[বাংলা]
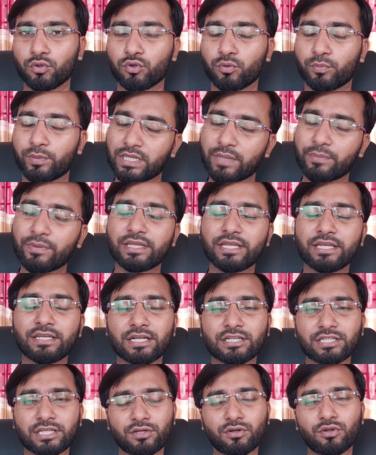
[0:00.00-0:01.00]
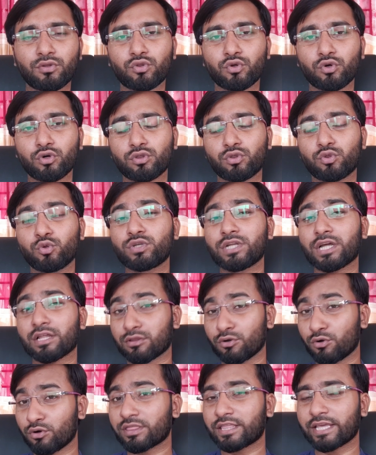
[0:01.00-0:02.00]
তো ভিটামিন ডিটা সাধারণত দুইটা
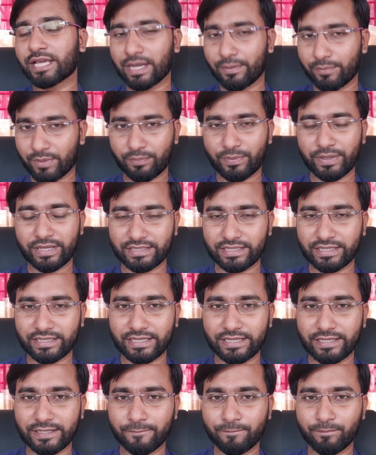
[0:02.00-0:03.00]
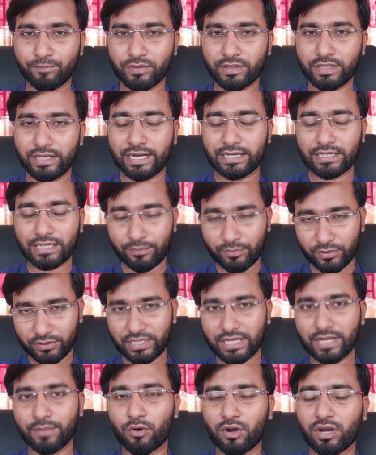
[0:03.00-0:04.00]
সোর্স থেকে আমরা পেয়ে থাকি একটা
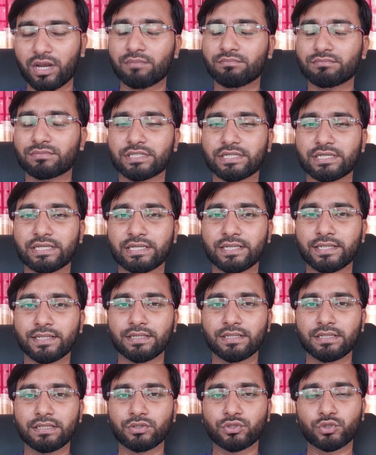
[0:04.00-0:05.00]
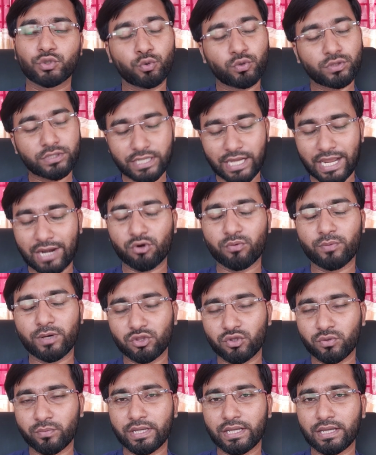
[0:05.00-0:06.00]
আপনাদেরকে বললাম যে সূর্যের আলোর
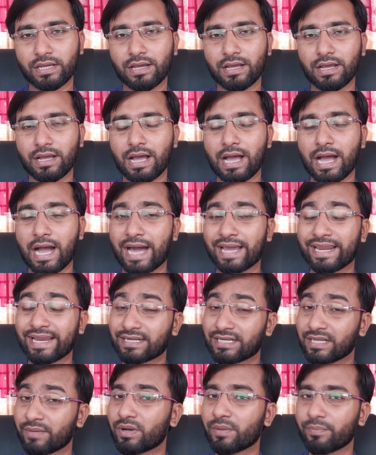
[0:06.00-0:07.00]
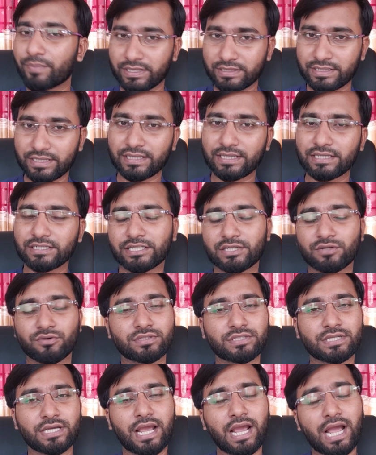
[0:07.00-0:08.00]
মাধ্যমে আরেকটা আমরা পেয়ে থাকি সেটা
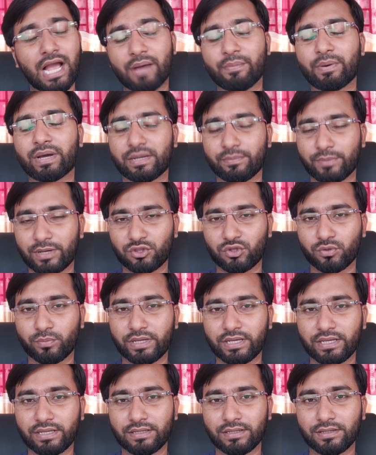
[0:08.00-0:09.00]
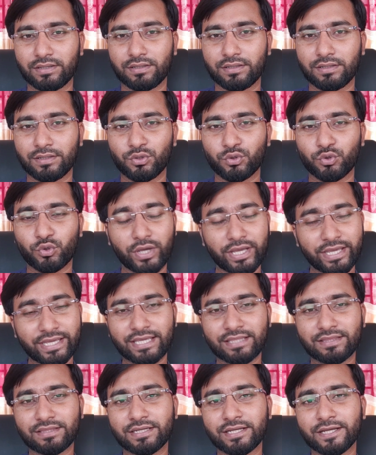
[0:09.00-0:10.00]
হচ্ছে খাবারের মাধ্যমে তো এই
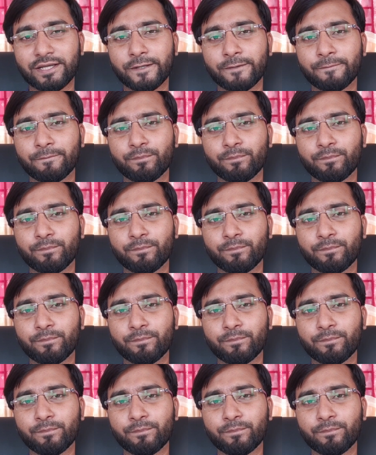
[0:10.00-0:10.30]
ক্ষেত্রে